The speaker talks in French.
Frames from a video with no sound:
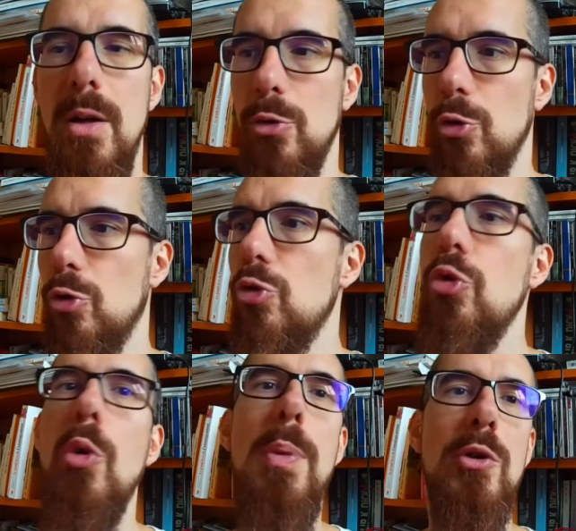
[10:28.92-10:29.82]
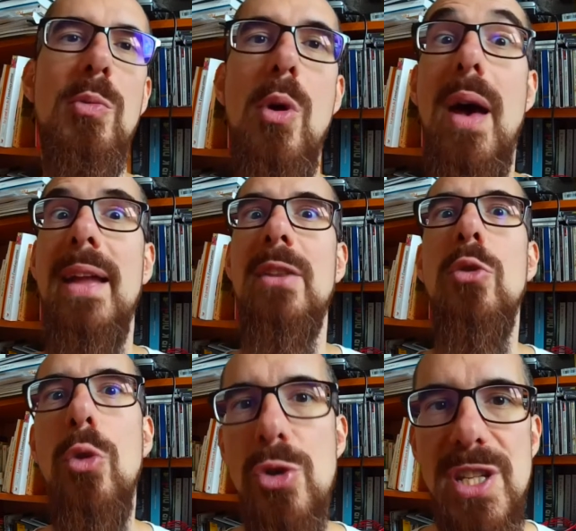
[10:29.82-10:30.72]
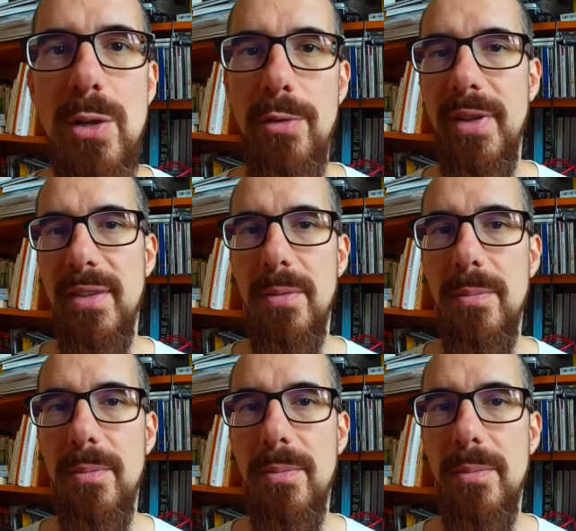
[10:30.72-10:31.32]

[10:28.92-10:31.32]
de tout comportement ethnologique en fait.